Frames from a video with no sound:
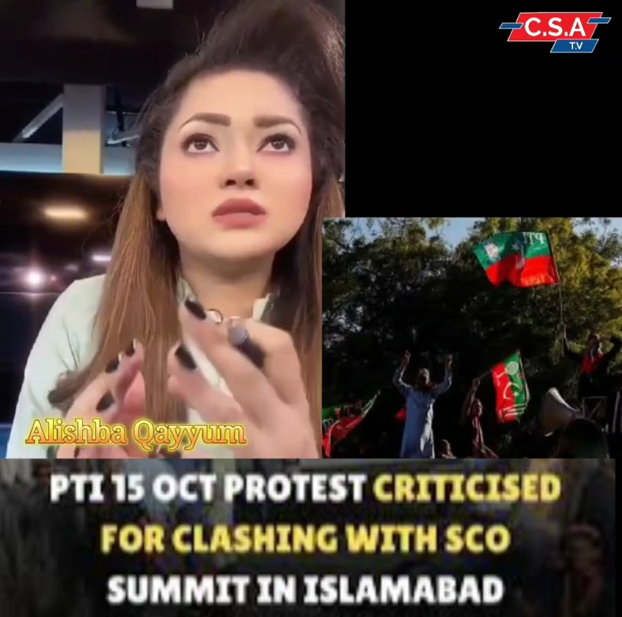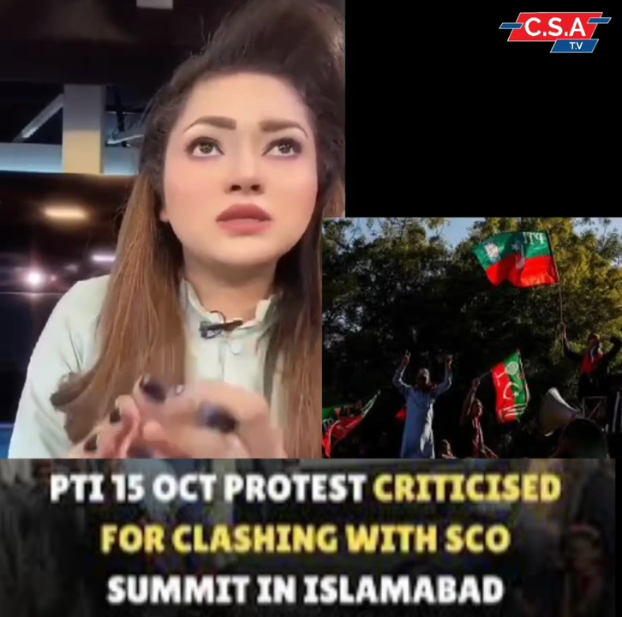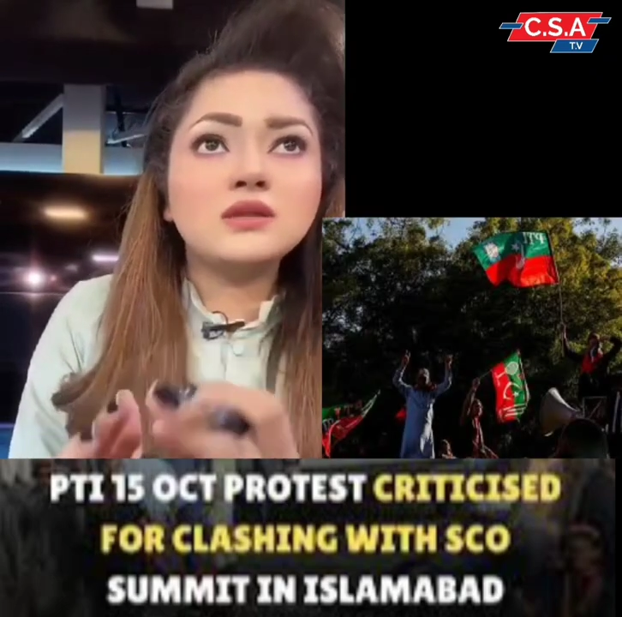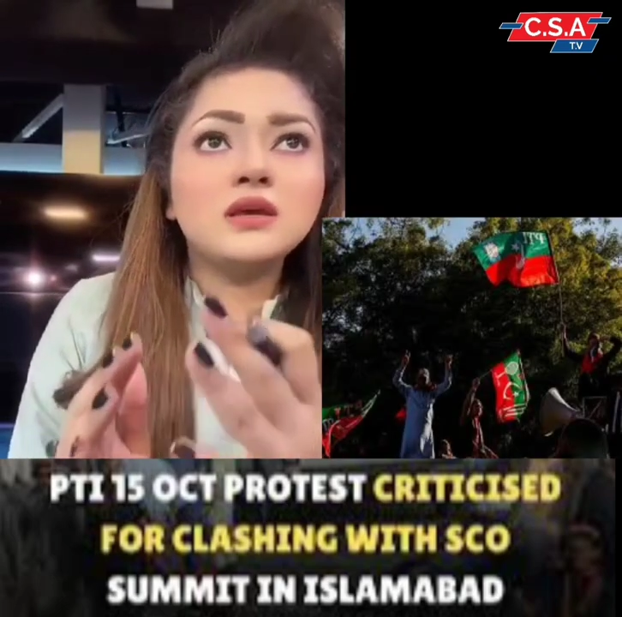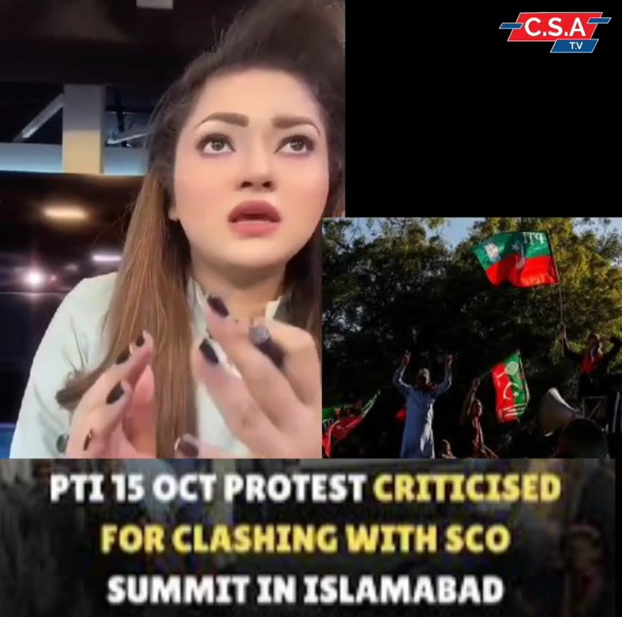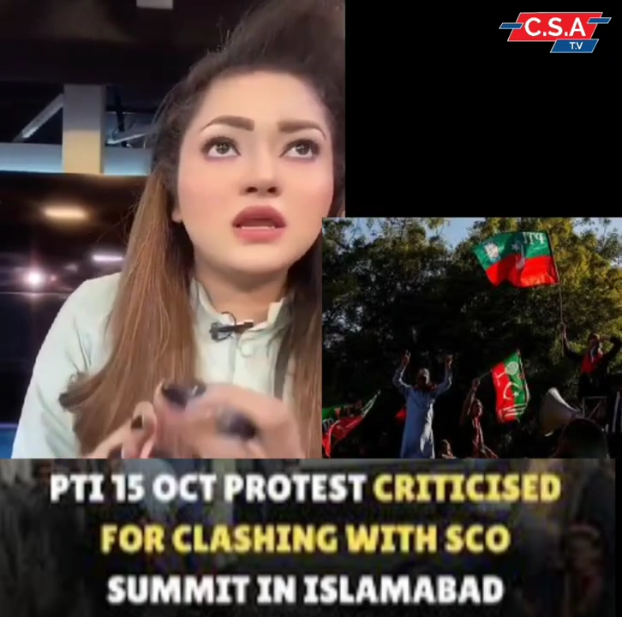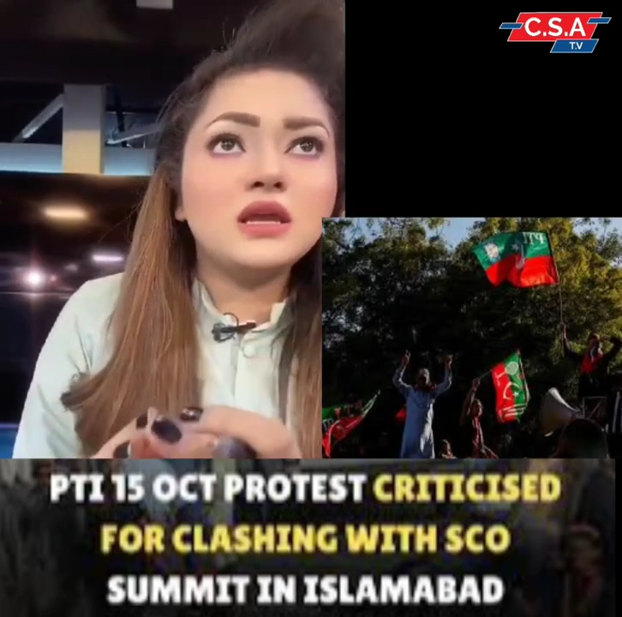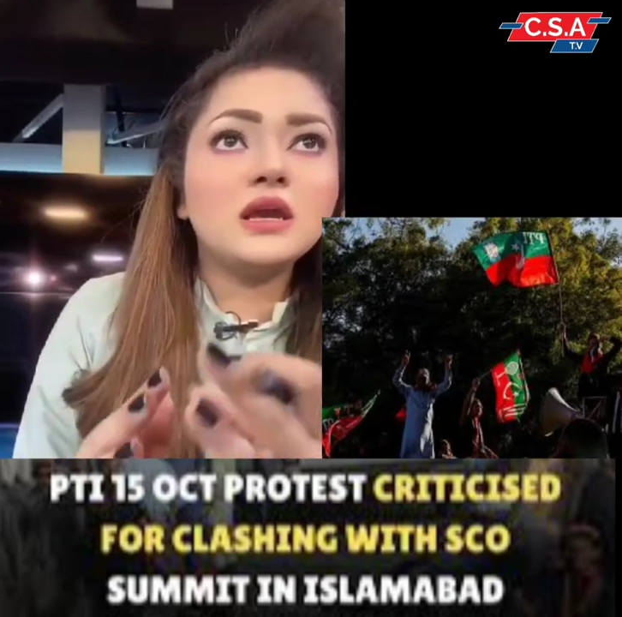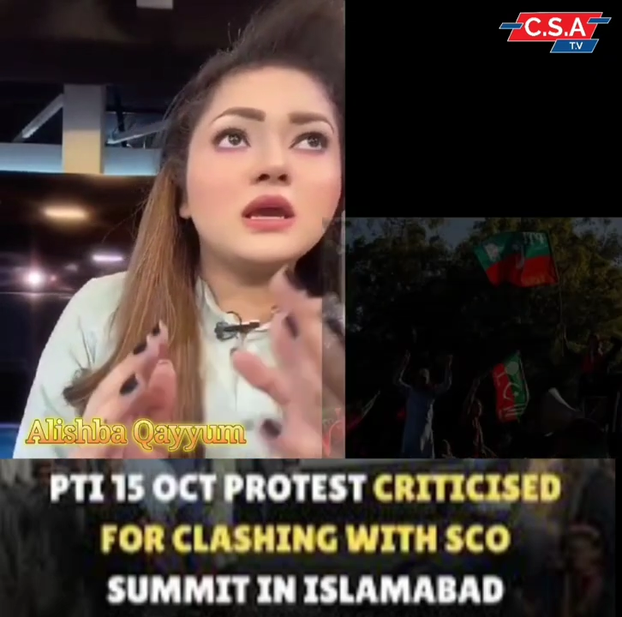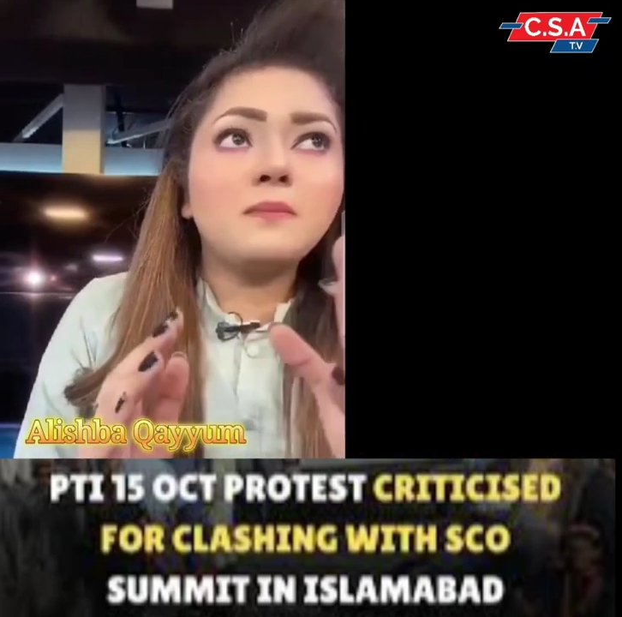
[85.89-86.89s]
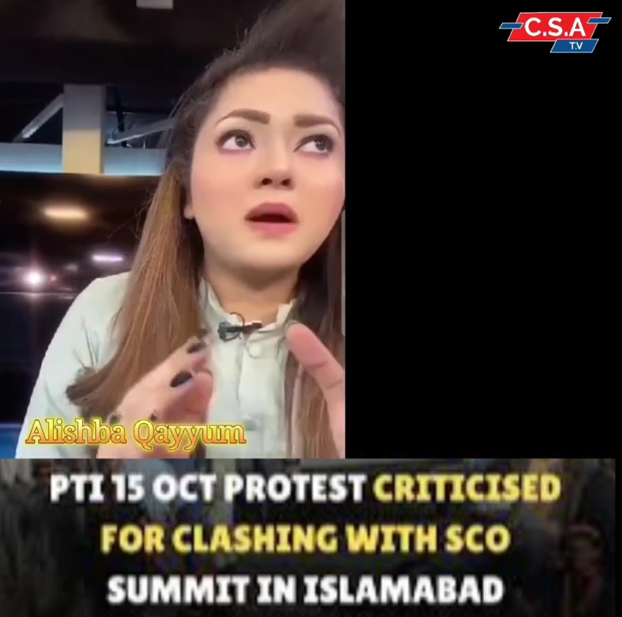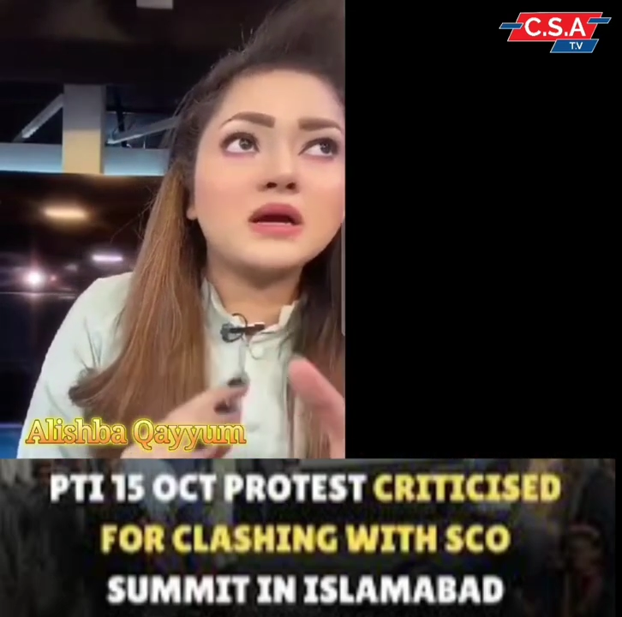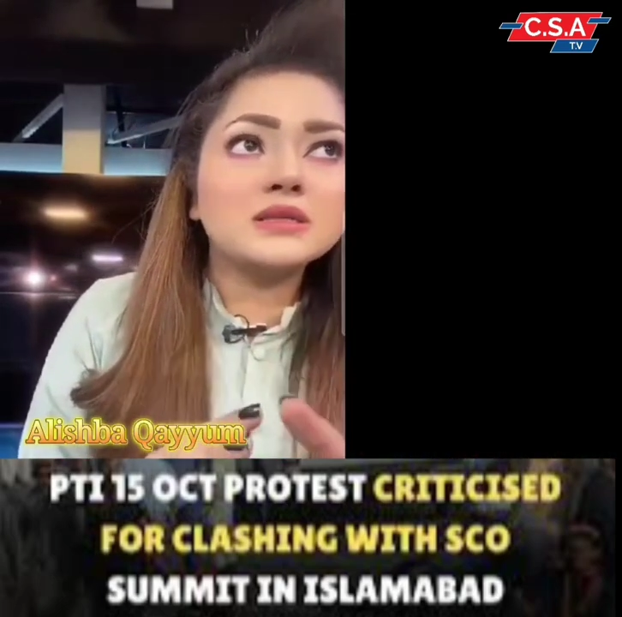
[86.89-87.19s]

मकसद ये नहीं है कि